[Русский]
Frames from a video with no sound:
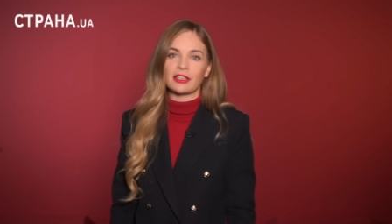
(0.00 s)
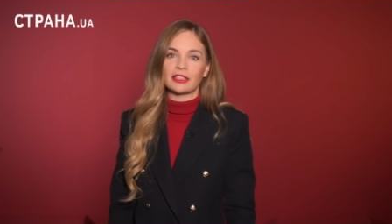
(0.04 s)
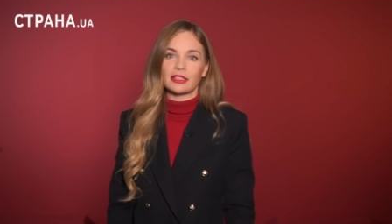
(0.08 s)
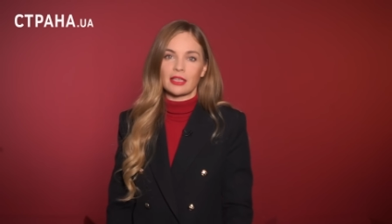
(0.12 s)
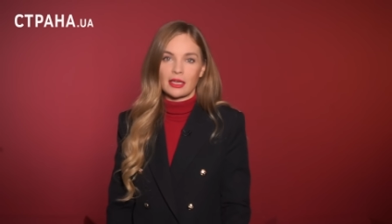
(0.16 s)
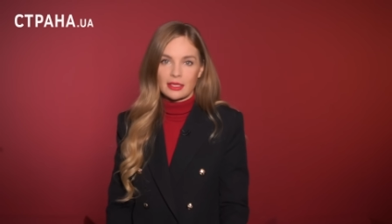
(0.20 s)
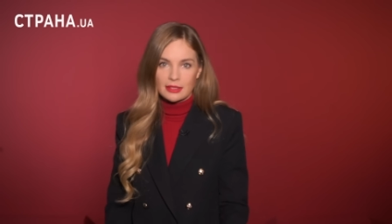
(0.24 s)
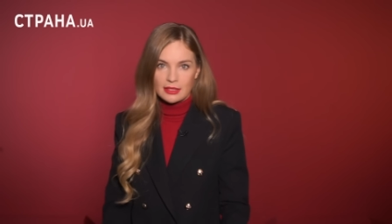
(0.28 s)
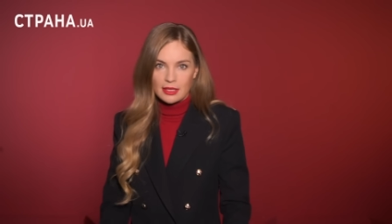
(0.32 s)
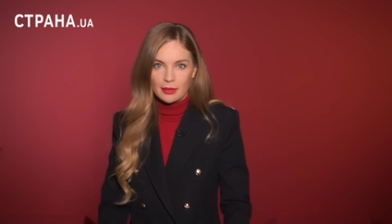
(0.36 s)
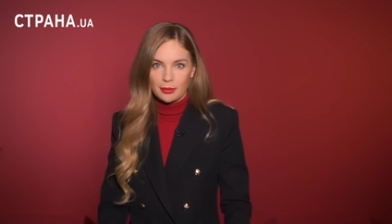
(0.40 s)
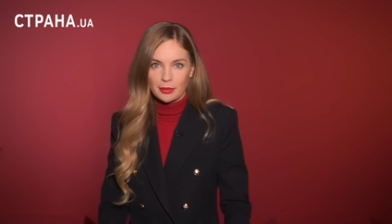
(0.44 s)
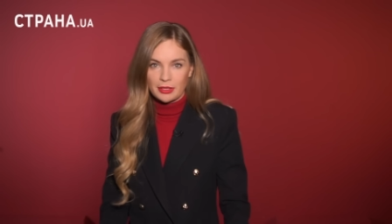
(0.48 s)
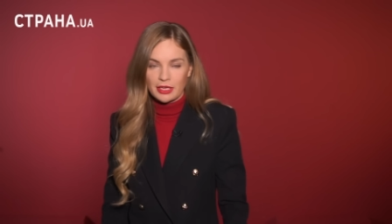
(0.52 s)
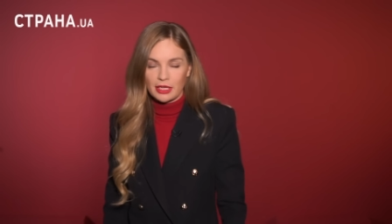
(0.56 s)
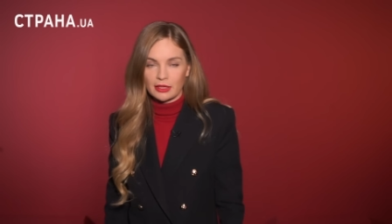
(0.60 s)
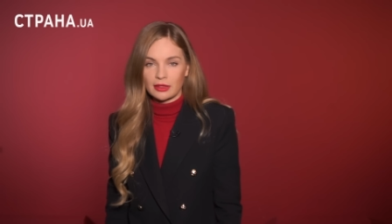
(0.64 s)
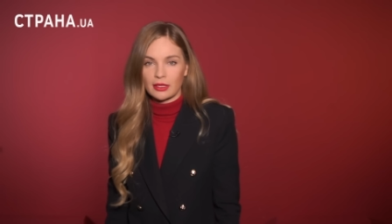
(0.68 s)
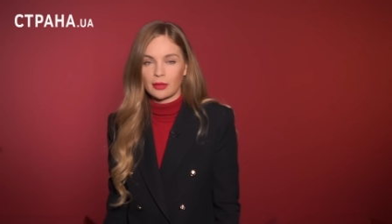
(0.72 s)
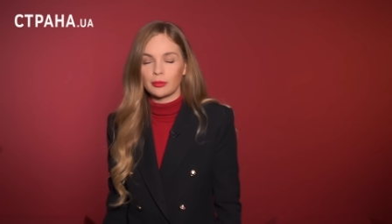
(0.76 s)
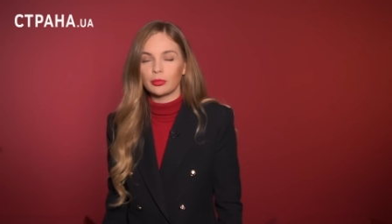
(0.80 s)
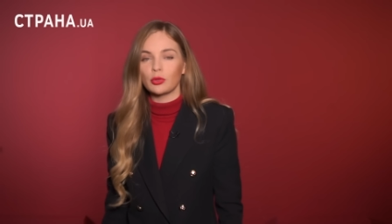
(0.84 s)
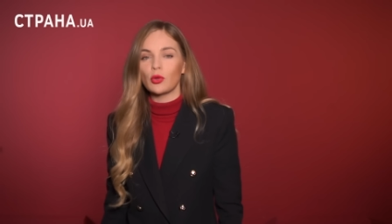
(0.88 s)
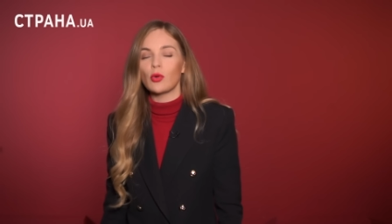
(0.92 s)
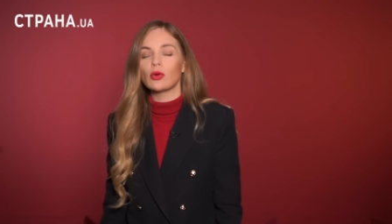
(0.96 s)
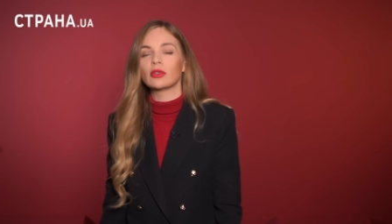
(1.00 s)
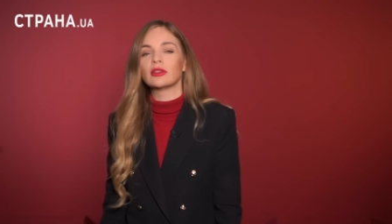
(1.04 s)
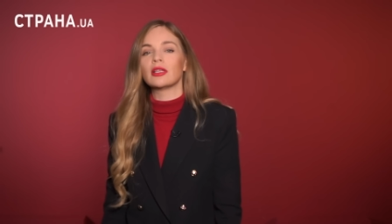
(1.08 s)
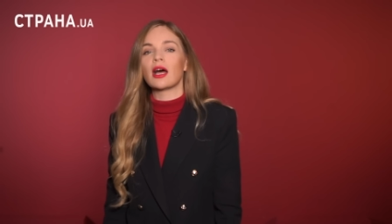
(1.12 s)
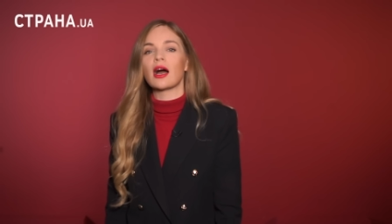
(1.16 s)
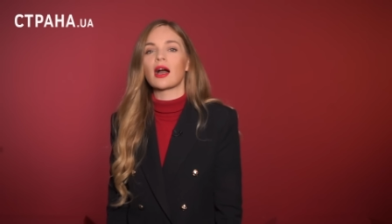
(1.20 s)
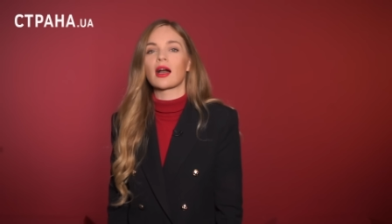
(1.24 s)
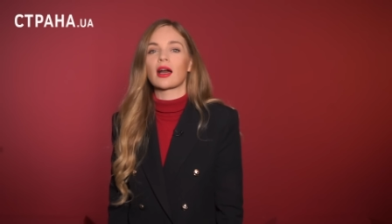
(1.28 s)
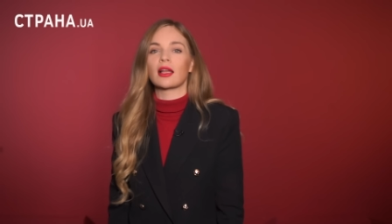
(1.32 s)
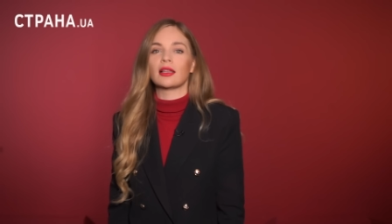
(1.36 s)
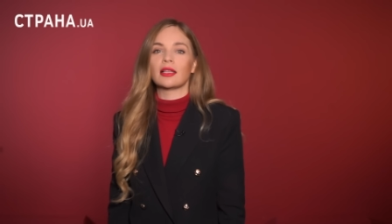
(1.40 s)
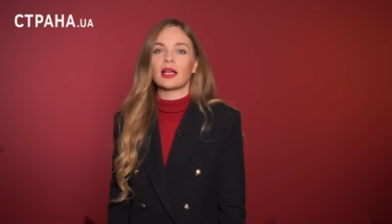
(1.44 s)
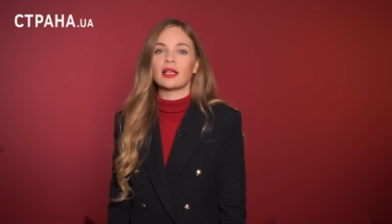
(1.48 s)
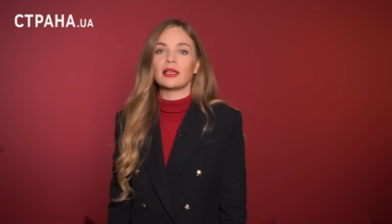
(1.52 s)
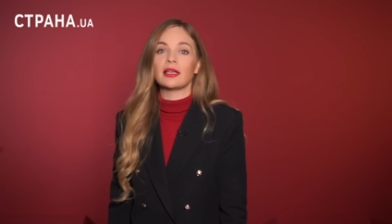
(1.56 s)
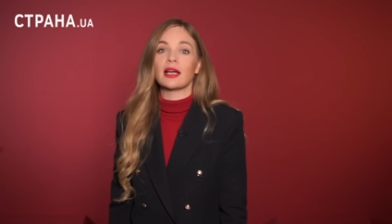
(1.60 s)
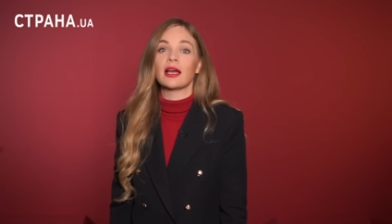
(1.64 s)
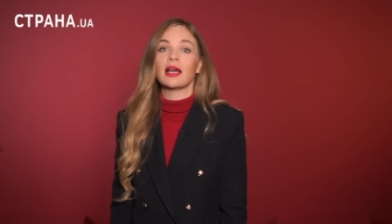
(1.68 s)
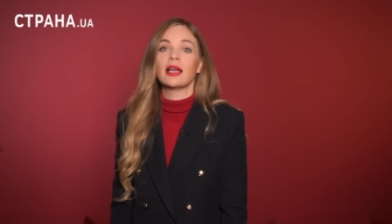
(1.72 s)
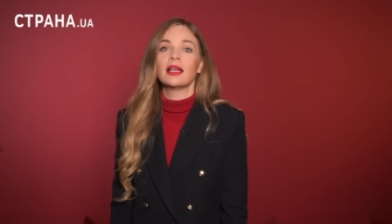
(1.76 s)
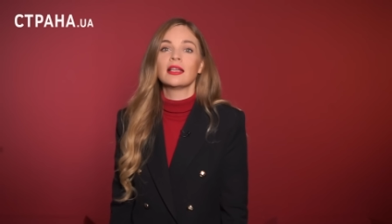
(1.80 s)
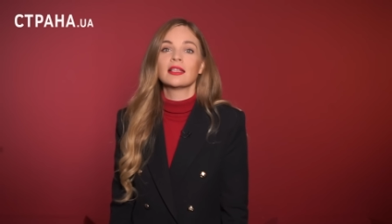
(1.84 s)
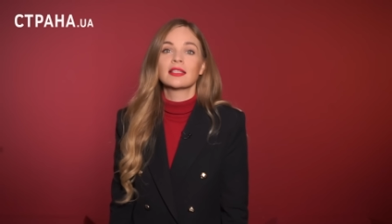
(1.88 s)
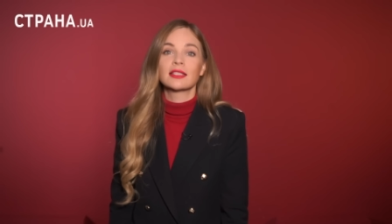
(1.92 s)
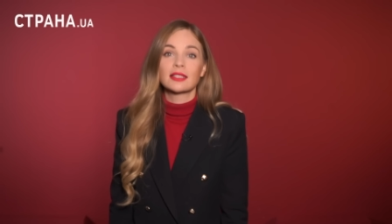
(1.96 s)
Ясно, понятно, блог на канале
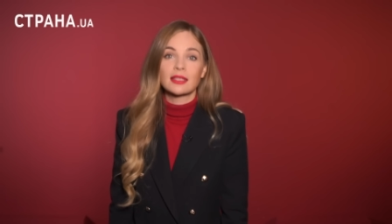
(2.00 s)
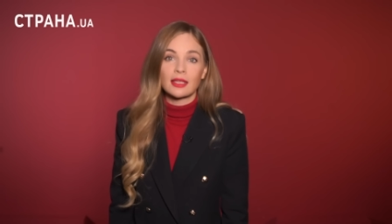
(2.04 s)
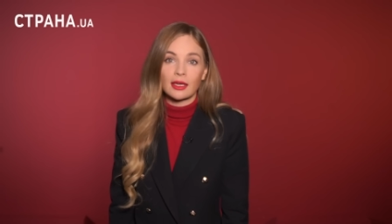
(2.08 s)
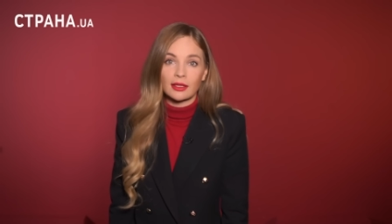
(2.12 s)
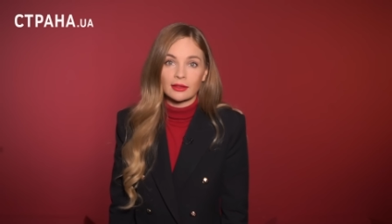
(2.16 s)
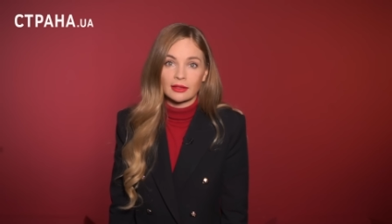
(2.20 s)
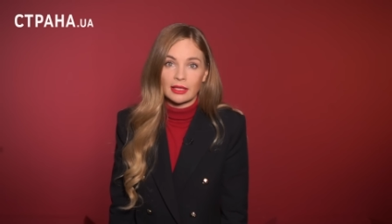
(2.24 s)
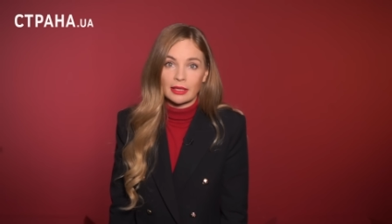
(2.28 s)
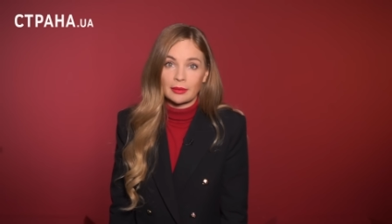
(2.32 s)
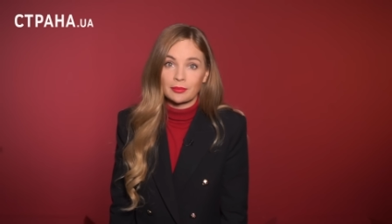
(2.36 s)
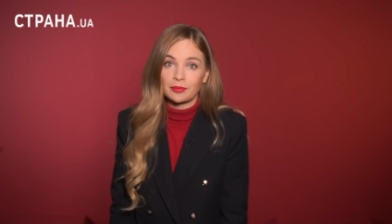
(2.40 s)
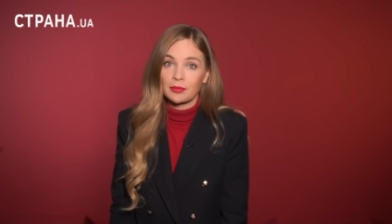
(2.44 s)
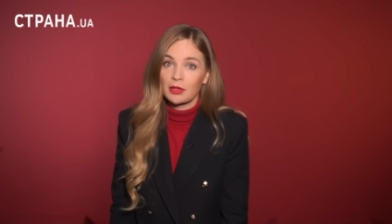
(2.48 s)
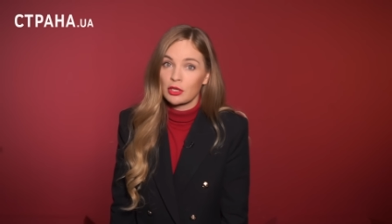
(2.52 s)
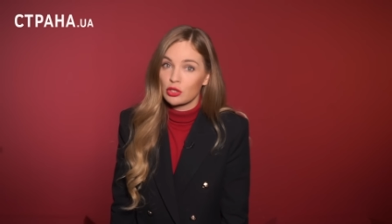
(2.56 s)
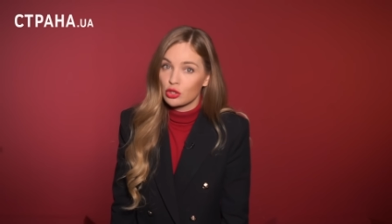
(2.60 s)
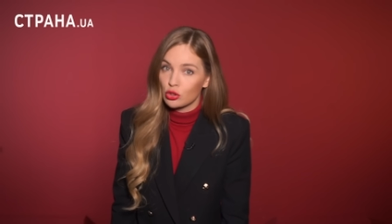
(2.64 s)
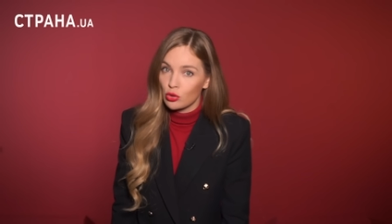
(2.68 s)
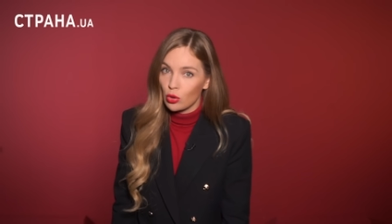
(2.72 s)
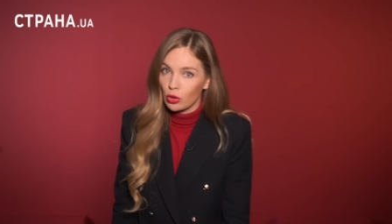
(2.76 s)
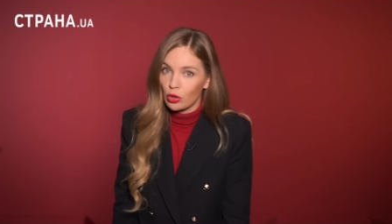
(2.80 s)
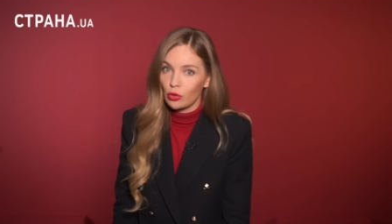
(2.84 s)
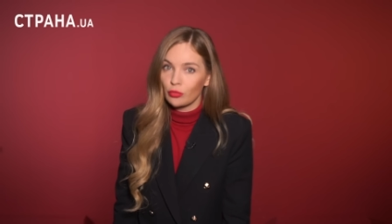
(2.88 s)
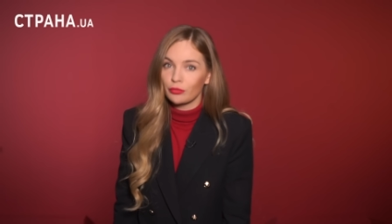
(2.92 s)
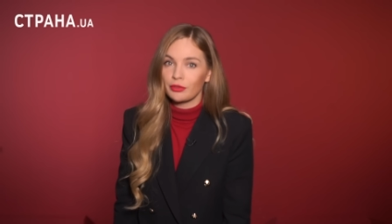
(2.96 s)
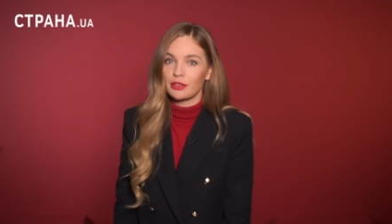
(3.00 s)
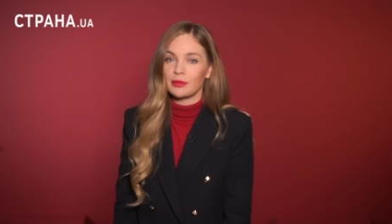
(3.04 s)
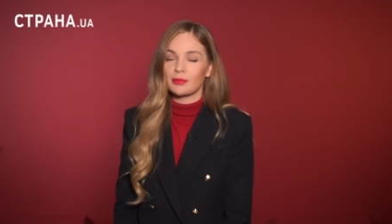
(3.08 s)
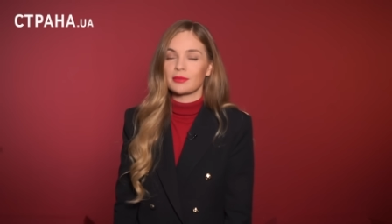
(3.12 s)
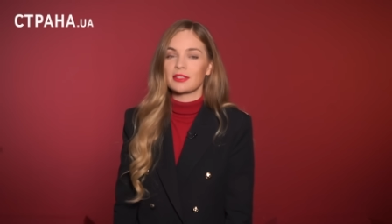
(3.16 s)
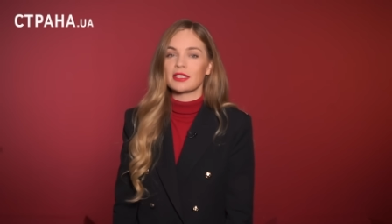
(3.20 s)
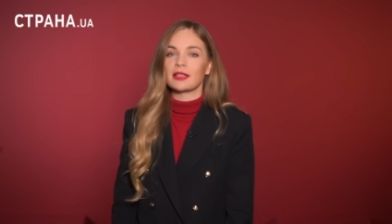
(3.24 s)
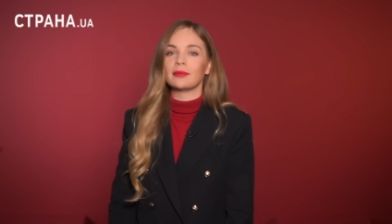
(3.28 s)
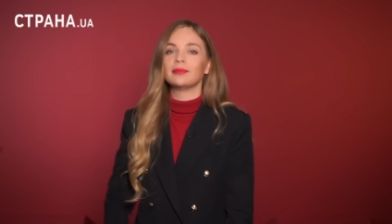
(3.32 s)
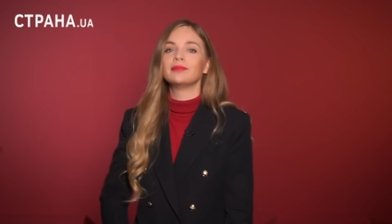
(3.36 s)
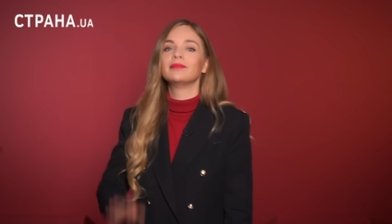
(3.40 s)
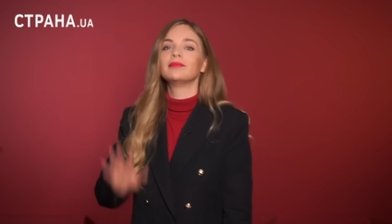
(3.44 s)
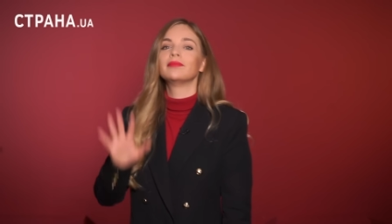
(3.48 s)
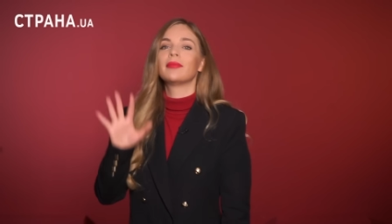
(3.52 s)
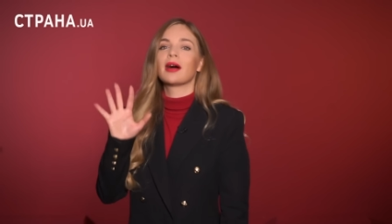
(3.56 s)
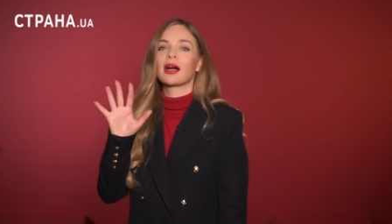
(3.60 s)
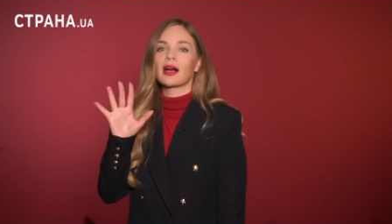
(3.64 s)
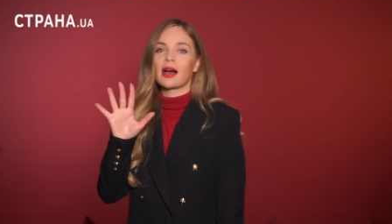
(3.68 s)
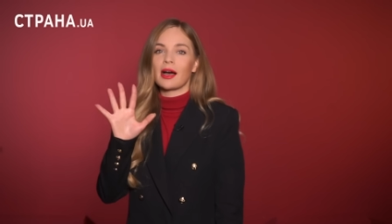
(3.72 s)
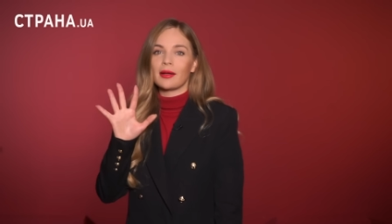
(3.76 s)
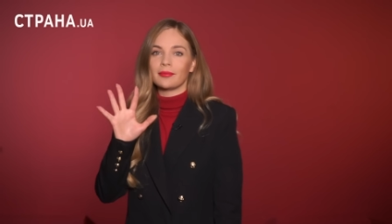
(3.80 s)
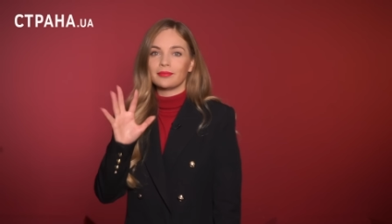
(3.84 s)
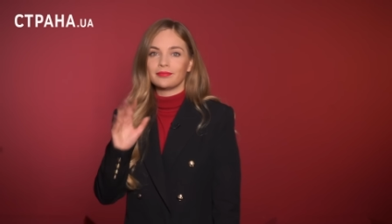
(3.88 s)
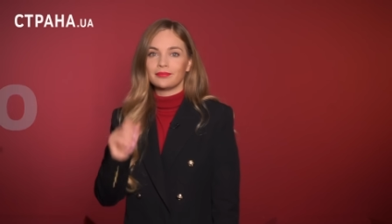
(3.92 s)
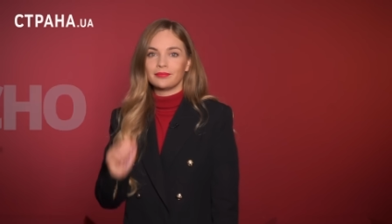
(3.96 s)
«Страны». Скоро увидимся.
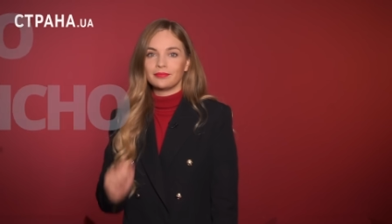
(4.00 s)
Пока.